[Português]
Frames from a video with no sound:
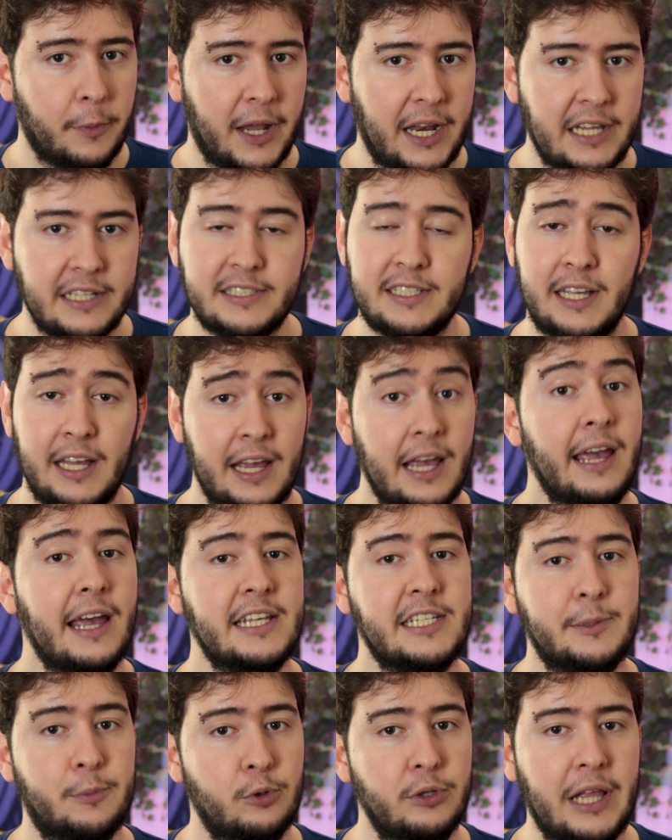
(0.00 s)
que pareça,
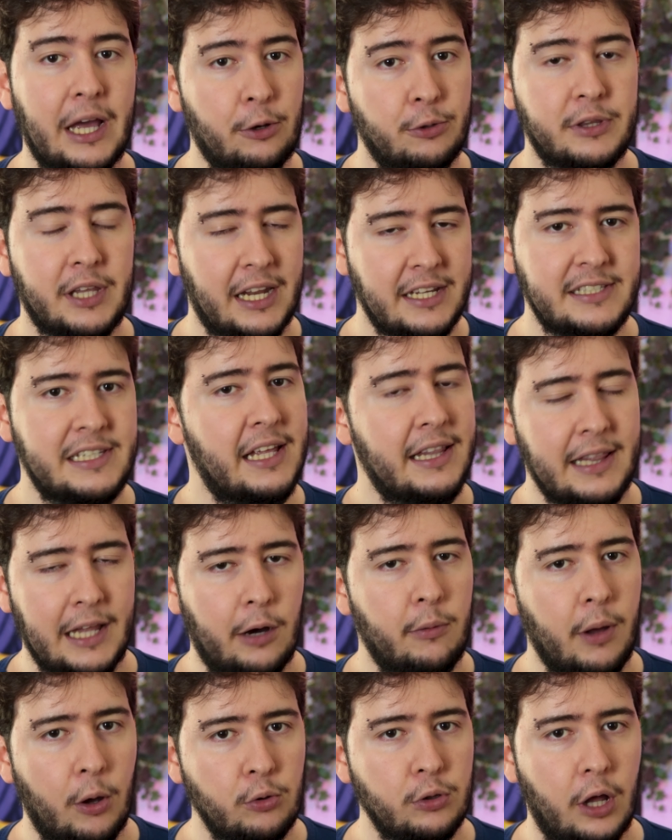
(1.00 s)
esse boneco 3D
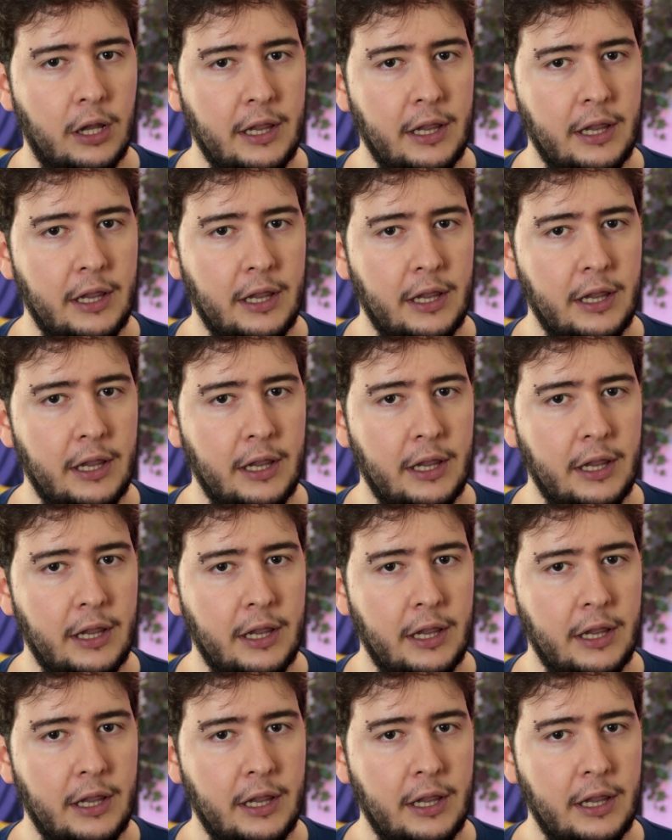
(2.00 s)
não é o